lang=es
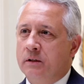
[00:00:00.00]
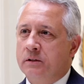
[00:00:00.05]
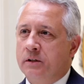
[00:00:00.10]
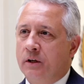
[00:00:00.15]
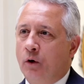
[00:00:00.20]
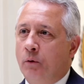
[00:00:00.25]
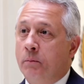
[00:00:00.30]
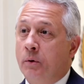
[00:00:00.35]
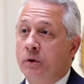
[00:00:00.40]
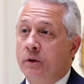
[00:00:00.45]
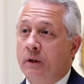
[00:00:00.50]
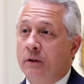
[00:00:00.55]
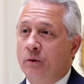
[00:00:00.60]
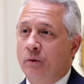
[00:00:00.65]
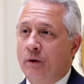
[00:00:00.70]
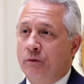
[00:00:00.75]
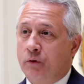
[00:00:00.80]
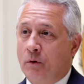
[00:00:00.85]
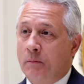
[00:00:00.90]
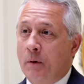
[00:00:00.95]
se comporten de
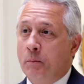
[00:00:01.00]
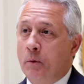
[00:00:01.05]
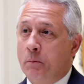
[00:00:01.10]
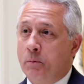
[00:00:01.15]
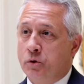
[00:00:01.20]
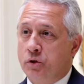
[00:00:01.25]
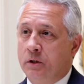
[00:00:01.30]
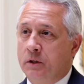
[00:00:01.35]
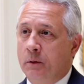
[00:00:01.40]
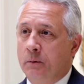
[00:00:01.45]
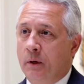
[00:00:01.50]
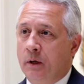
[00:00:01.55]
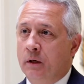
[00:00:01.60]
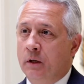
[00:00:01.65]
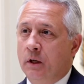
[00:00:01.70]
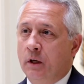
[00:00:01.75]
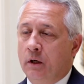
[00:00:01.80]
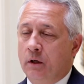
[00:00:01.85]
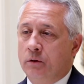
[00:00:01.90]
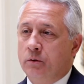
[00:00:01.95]
una forma muy positiva
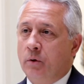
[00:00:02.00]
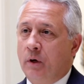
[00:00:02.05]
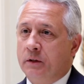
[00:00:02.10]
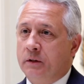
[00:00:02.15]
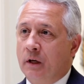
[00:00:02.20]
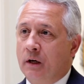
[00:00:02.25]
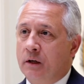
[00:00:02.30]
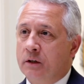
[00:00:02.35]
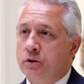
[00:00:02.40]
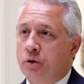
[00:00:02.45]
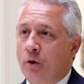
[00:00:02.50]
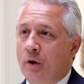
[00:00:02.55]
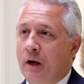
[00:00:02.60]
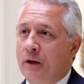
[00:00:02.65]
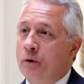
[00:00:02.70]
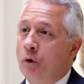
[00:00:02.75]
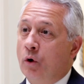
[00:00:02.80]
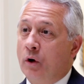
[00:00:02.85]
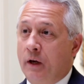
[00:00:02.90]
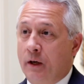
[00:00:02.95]
durante el resto del
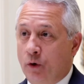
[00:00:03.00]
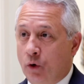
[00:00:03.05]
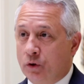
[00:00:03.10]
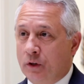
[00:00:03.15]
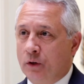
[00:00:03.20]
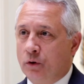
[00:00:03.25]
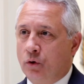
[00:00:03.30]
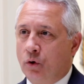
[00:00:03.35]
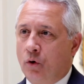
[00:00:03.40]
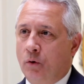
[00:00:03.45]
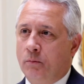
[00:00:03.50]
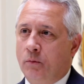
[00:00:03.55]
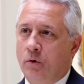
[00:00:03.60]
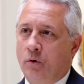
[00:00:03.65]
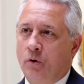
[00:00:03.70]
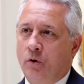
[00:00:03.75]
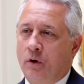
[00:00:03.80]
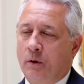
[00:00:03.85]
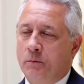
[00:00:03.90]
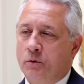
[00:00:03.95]
año, aunque no tanto
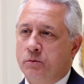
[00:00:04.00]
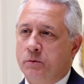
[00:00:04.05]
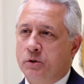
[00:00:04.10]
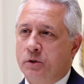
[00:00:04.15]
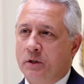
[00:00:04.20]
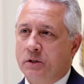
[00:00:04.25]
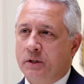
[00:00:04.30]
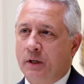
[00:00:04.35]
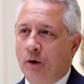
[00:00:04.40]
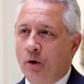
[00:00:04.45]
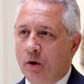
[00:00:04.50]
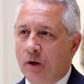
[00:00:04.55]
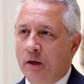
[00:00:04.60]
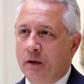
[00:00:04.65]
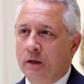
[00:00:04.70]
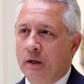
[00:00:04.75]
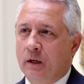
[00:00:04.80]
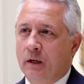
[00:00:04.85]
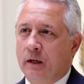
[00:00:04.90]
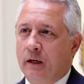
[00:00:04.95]
como lo que hemos visto hasta ahora,
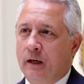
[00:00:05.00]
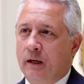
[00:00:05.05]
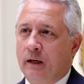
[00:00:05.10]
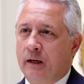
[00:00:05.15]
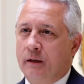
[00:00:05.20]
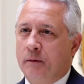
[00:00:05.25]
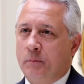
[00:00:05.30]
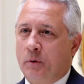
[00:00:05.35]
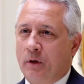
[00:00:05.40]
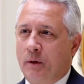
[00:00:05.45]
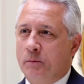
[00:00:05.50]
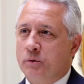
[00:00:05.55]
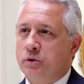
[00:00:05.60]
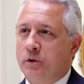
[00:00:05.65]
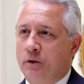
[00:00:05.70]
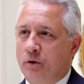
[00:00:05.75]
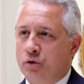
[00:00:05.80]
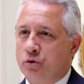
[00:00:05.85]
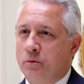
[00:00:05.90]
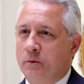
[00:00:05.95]
eh, porque hemos
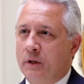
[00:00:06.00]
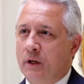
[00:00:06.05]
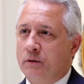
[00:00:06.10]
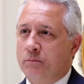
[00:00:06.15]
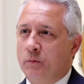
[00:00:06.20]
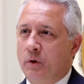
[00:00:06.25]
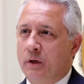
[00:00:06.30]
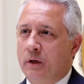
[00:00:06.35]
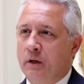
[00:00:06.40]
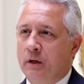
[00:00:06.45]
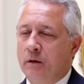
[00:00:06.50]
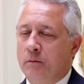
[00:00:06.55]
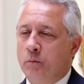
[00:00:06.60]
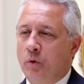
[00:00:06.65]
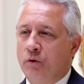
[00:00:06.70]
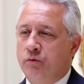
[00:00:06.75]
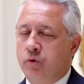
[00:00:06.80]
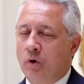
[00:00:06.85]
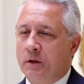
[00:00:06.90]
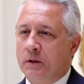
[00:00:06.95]
tenido subidas muy,
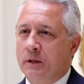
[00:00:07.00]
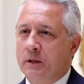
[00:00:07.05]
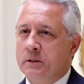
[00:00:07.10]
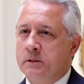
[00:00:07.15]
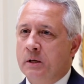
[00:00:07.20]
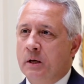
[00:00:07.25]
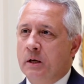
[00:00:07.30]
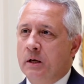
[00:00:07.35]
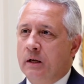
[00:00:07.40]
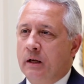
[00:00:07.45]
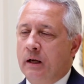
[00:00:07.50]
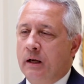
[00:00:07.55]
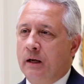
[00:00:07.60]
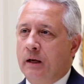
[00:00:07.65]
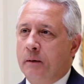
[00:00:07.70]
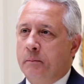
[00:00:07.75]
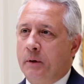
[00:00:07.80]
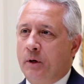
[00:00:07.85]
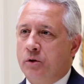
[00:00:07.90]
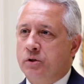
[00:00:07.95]
muy fuertes,
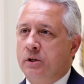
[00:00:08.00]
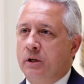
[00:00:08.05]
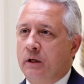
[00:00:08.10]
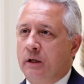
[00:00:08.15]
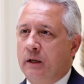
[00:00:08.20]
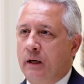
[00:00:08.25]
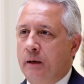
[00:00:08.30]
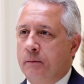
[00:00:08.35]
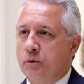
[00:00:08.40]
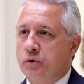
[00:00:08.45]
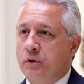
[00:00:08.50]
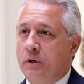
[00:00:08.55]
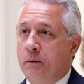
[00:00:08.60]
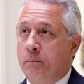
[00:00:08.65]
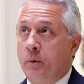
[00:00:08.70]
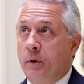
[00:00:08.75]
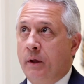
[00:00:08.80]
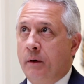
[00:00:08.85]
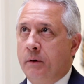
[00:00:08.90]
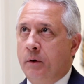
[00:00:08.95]
eh, pero sí creemos que
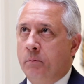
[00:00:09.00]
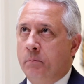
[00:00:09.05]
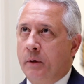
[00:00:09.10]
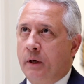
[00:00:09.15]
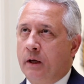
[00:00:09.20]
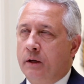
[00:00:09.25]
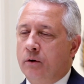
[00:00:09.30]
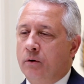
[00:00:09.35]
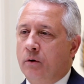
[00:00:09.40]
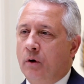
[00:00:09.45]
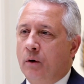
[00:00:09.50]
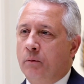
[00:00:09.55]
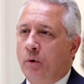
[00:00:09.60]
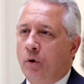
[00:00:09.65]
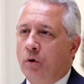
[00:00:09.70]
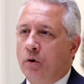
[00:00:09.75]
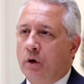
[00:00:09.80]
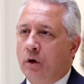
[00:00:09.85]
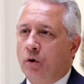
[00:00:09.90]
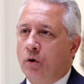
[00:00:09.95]
puede haber un pequeño, a lo
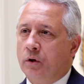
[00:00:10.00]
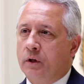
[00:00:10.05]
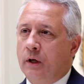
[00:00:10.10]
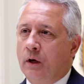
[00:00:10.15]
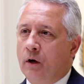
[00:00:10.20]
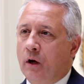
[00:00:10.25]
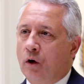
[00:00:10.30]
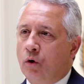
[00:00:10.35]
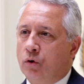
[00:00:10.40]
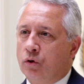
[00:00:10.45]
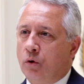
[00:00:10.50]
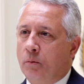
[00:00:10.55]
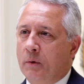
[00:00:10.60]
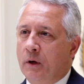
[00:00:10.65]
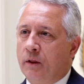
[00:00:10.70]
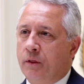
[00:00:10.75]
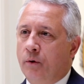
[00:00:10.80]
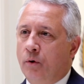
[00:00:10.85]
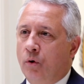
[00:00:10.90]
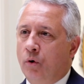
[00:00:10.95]
mejor, recorte ahora a corto
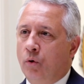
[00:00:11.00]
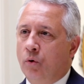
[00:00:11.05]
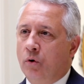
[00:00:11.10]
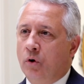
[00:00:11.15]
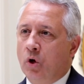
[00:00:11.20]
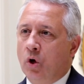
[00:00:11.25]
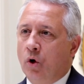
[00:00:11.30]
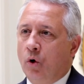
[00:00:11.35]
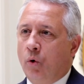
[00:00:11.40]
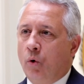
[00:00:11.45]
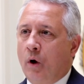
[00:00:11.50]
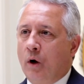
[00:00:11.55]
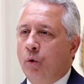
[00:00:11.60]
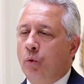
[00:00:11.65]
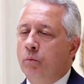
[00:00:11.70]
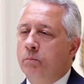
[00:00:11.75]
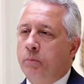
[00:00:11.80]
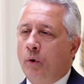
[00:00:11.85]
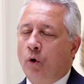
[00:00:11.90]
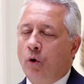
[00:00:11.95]
plazo o,
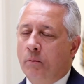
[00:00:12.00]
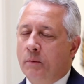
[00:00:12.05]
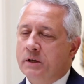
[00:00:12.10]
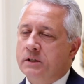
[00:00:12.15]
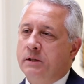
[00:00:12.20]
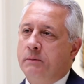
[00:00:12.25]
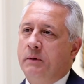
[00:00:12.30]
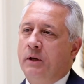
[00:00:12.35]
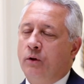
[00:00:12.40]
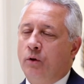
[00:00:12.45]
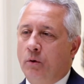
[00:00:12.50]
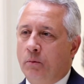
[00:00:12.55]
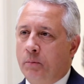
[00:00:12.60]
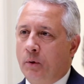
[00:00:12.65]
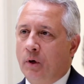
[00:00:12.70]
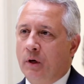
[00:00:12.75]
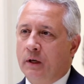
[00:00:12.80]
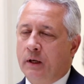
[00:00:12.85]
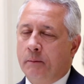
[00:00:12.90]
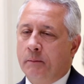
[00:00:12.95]
algún poco más de miedo
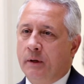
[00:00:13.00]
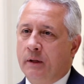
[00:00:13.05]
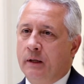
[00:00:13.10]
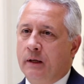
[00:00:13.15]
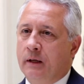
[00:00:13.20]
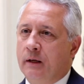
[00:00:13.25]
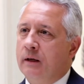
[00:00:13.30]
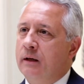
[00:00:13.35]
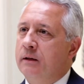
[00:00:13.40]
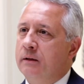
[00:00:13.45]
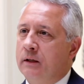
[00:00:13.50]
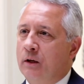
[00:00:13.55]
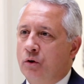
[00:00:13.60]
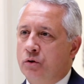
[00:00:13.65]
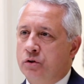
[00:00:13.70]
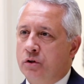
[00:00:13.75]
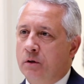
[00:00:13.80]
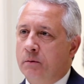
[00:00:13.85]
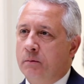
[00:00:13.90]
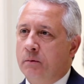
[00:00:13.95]
por el tema de, de
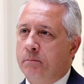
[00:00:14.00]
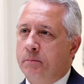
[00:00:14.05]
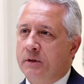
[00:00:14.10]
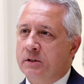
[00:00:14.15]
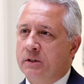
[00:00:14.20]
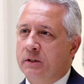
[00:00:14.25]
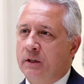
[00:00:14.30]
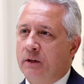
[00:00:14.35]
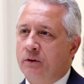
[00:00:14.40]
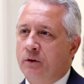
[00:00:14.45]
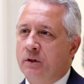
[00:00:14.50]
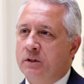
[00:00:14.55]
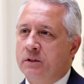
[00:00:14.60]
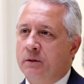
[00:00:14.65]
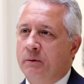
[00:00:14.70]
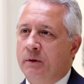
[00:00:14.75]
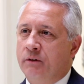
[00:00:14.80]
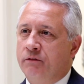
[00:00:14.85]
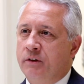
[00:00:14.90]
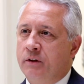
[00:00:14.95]
las presentaciones de
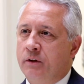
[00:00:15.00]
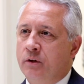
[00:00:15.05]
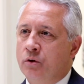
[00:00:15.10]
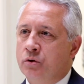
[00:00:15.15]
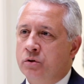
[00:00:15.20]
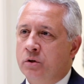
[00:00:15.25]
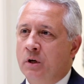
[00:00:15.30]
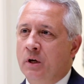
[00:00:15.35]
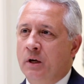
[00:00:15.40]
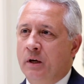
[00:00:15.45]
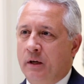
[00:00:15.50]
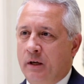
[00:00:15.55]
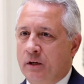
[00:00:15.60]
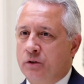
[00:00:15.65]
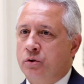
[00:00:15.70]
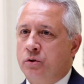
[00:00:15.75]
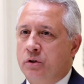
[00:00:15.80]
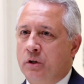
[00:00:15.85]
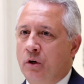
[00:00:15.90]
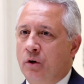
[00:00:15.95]
beneficios,
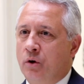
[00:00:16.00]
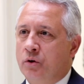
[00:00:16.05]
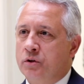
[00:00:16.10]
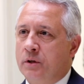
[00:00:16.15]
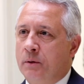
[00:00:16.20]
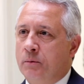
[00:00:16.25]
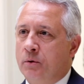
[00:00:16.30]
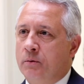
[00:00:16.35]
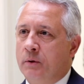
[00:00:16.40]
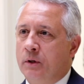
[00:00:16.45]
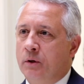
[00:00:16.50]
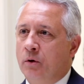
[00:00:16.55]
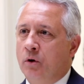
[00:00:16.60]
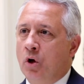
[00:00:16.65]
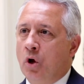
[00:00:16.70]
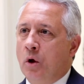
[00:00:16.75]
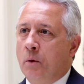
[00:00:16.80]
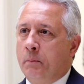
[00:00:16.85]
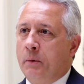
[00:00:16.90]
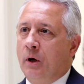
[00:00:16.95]
eso sí lo estamos viendo,
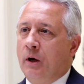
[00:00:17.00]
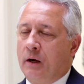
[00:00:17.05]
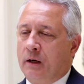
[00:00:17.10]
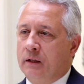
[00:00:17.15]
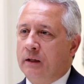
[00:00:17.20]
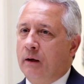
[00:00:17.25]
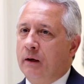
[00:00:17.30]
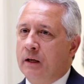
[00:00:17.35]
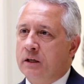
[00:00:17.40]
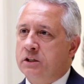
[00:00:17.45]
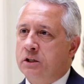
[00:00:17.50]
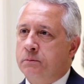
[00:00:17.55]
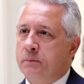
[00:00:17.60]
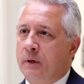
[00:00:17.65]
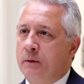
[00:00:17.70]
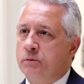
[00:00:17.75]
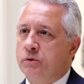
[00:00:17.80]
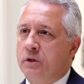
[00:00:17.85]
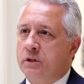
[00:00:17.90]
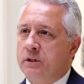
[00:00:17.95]
pero las rentabilidades
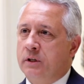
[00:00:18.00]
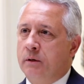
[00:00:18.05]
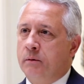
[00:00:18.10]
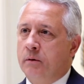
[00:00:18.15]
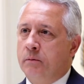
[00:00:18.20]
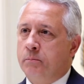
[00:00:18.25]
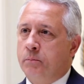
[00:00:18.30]
esperamos que sean